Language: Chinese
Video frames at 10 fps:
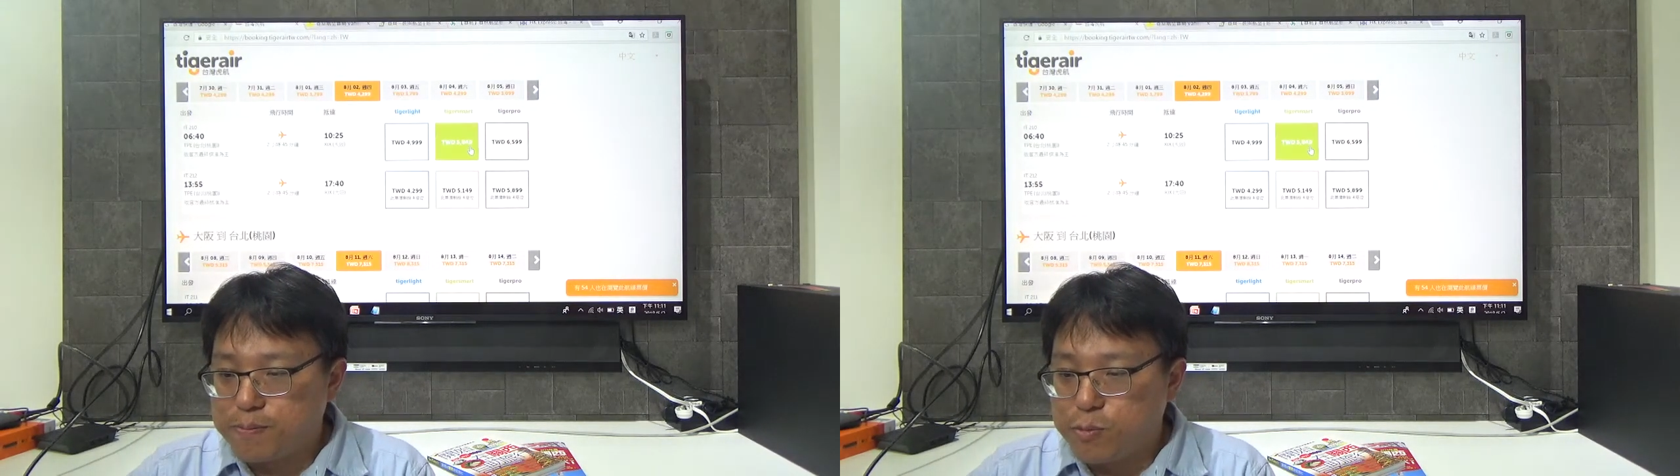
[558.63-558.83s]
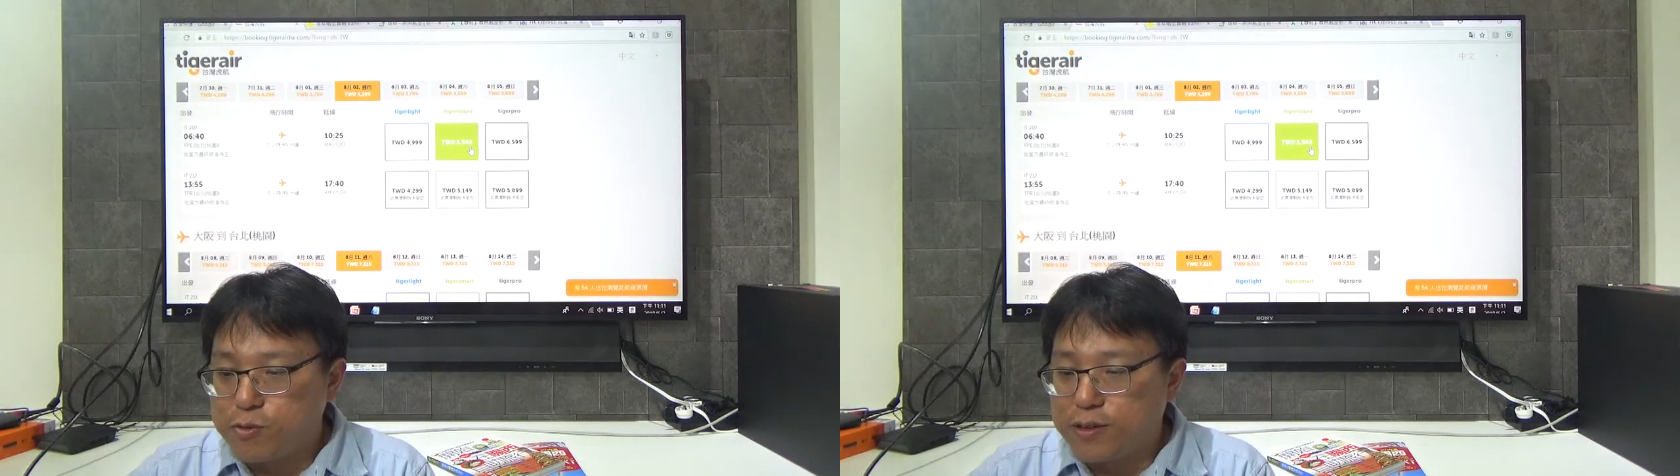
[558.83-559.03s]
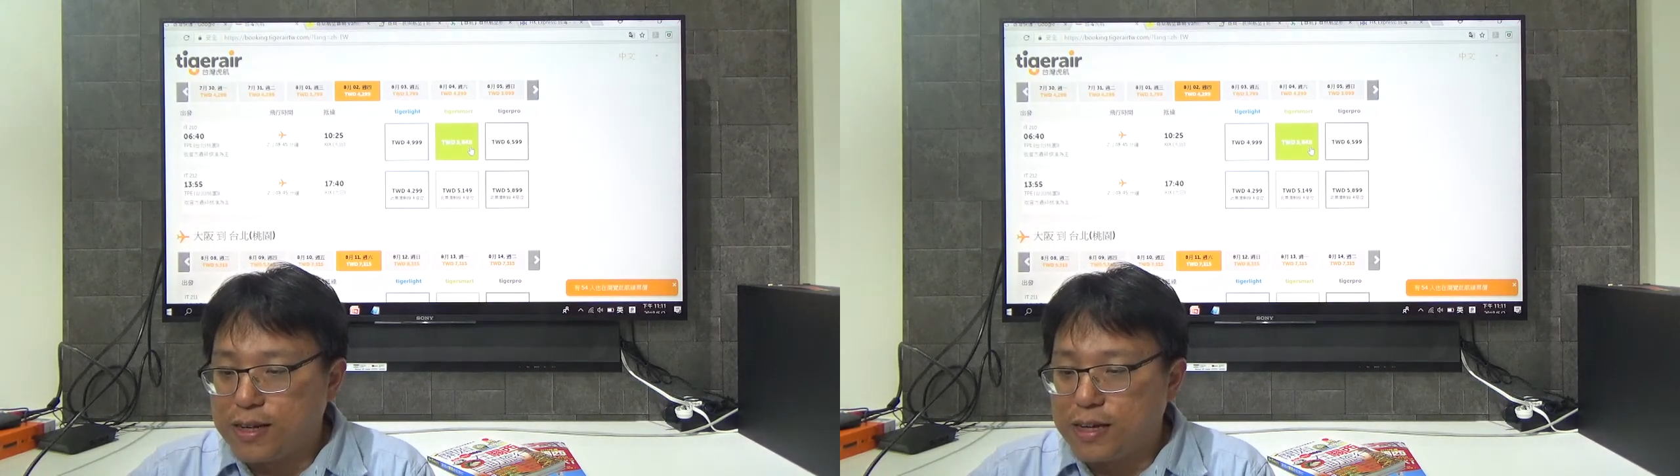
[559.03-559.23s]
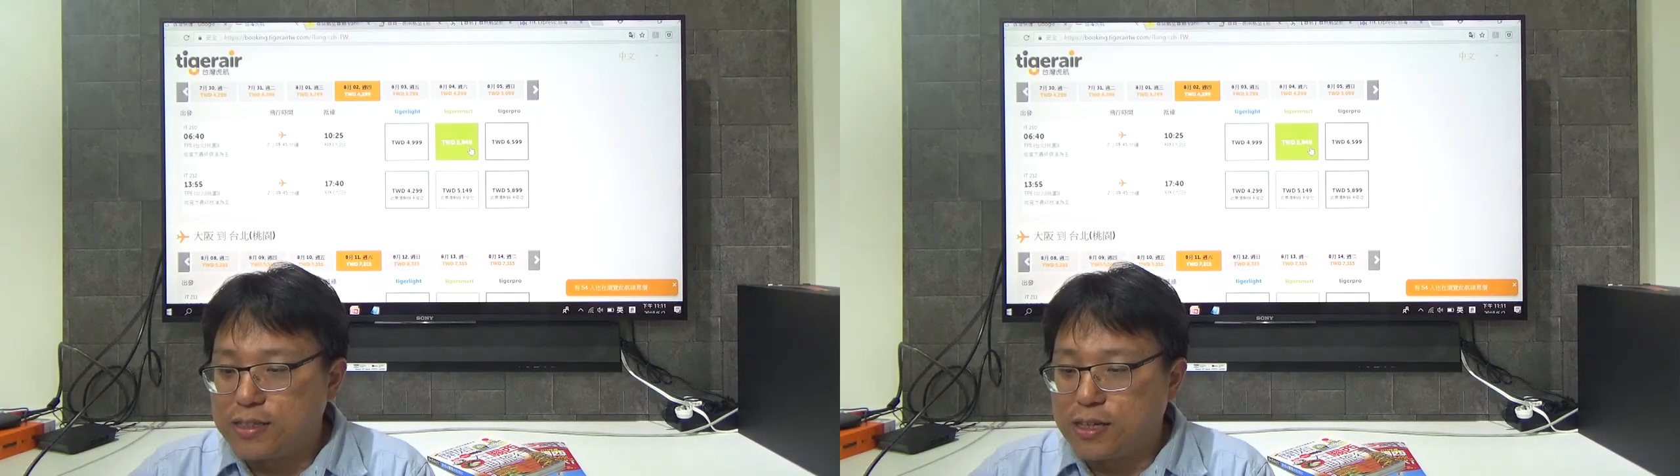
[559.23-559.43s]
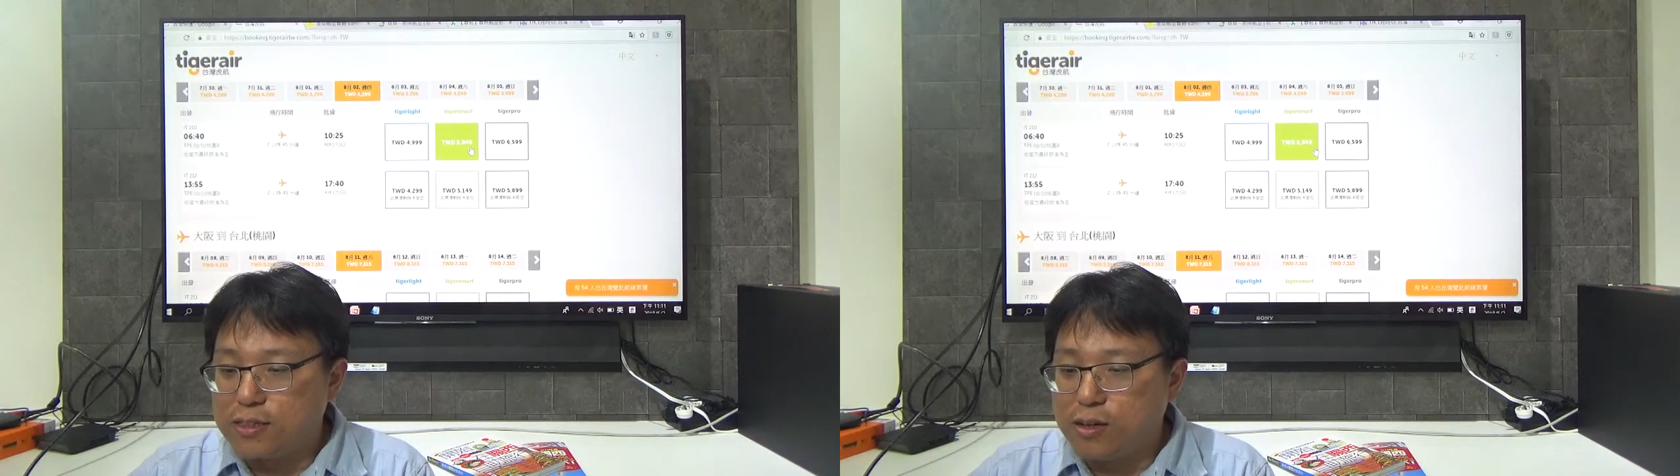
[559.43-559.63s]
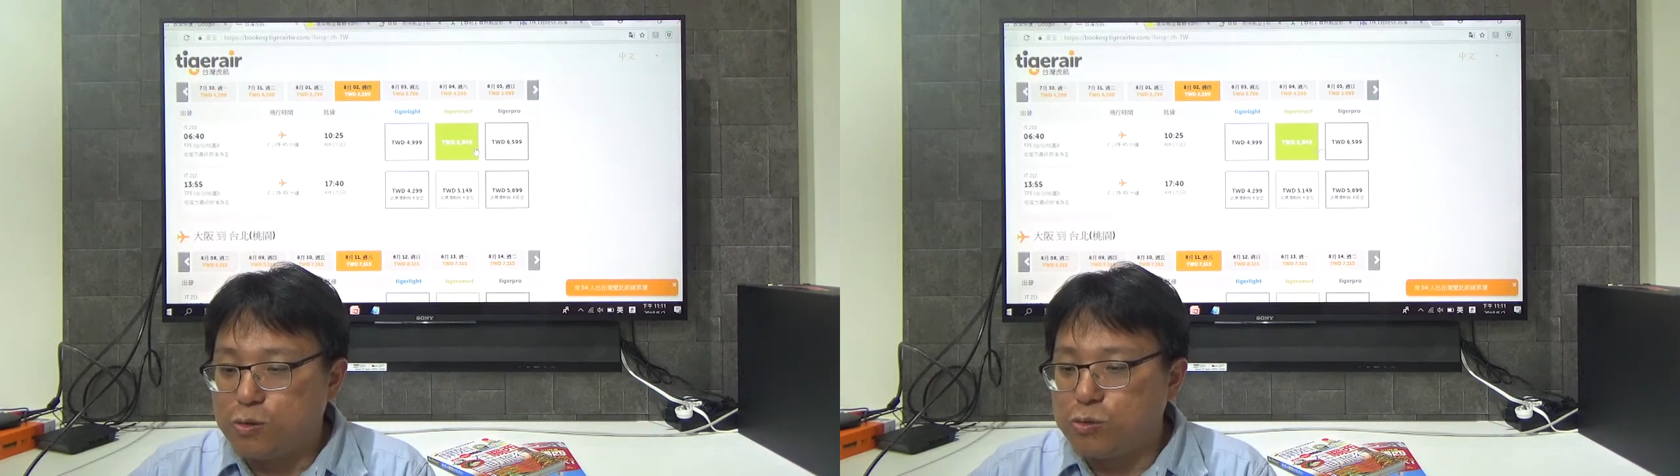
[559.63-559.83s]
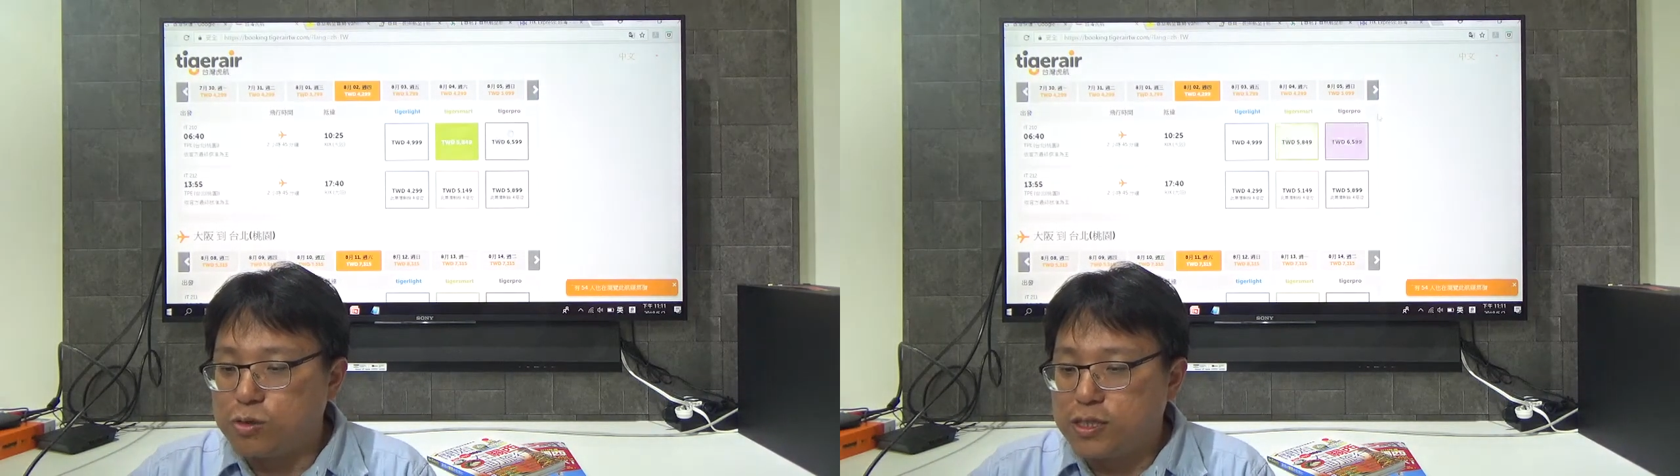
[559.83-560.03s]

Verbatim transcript: 部分来讲，叫五